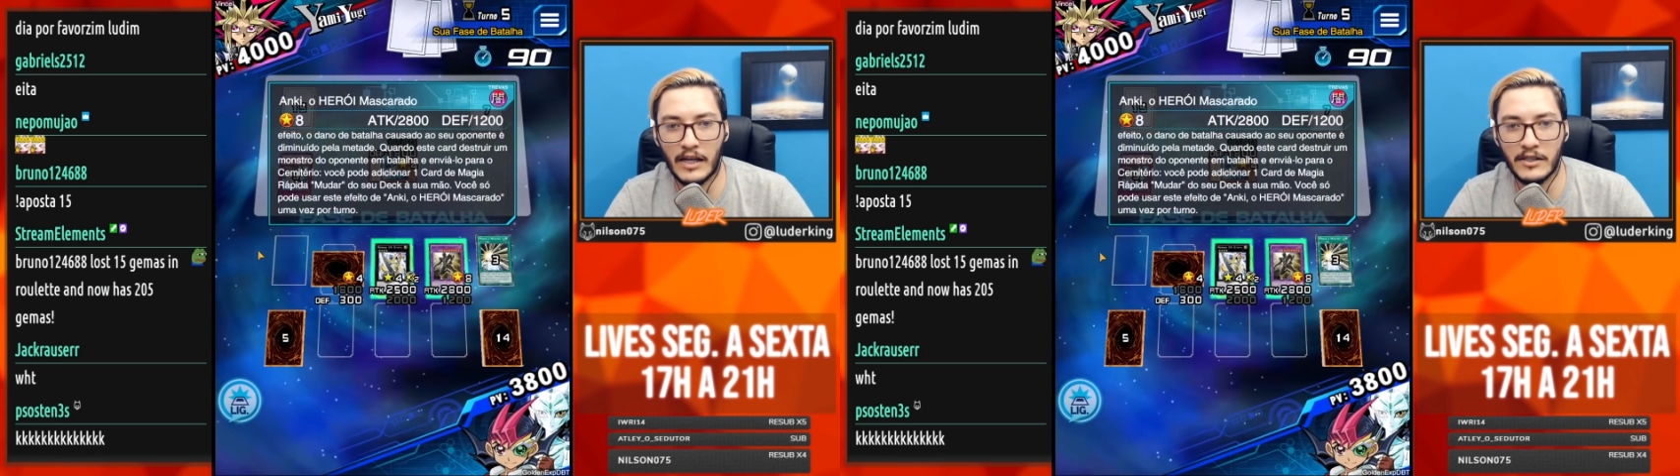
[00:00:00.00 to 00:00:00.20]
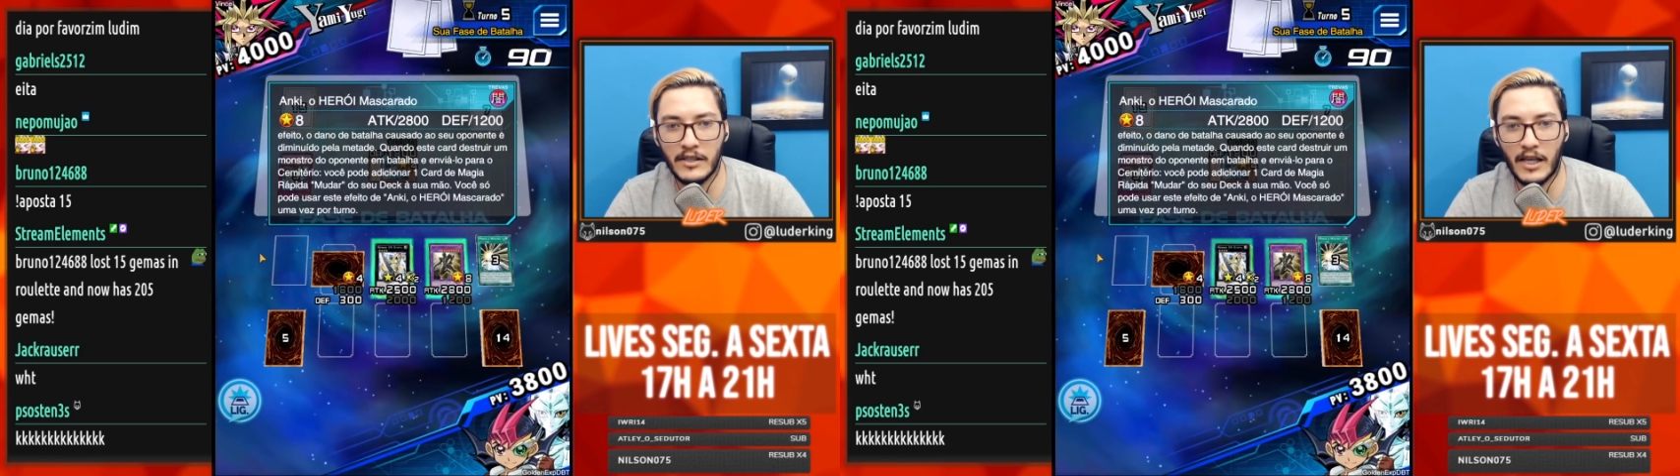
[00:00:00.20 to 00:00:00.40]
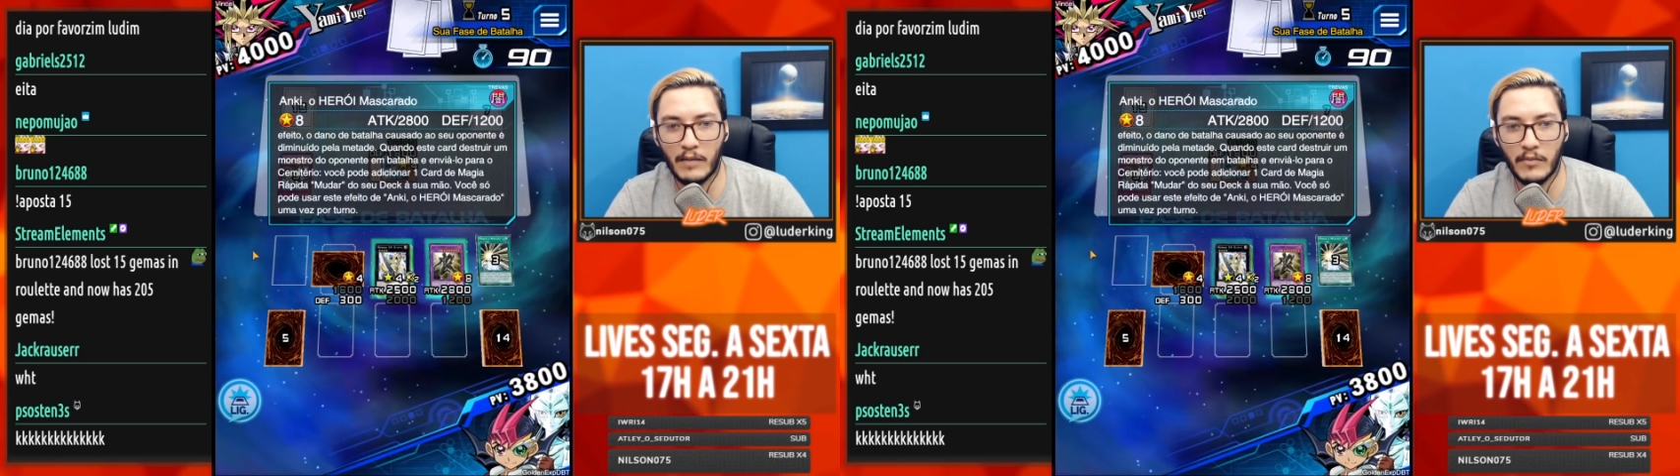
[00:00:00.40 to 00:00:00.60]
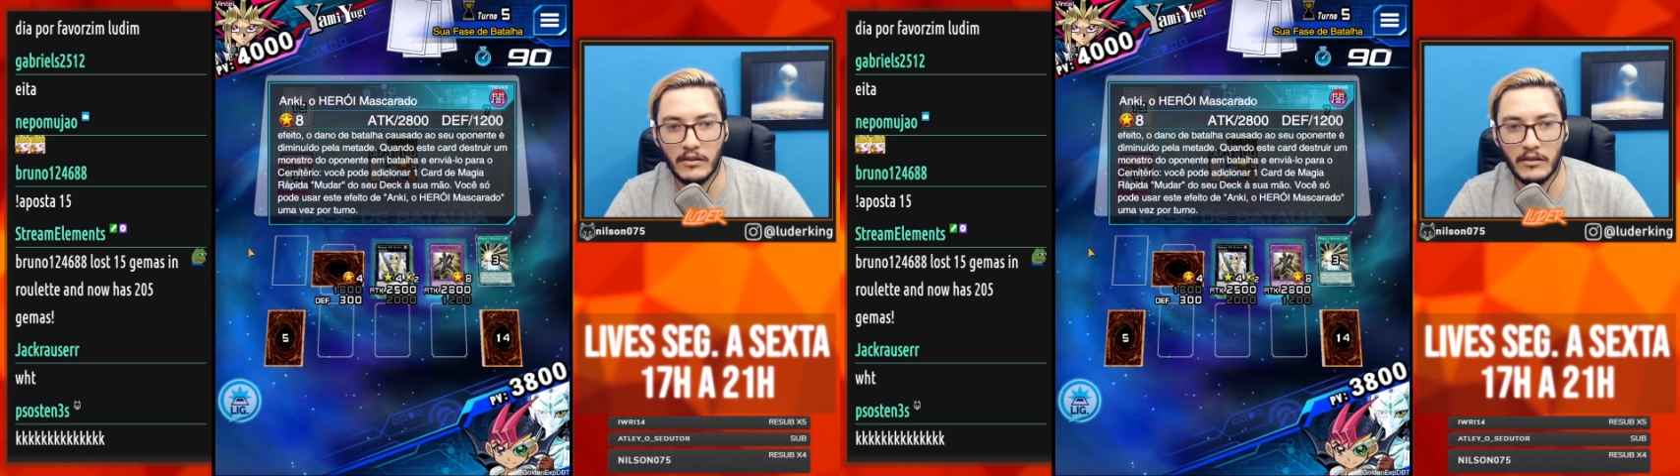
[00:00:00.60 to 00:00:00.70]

Acho que é,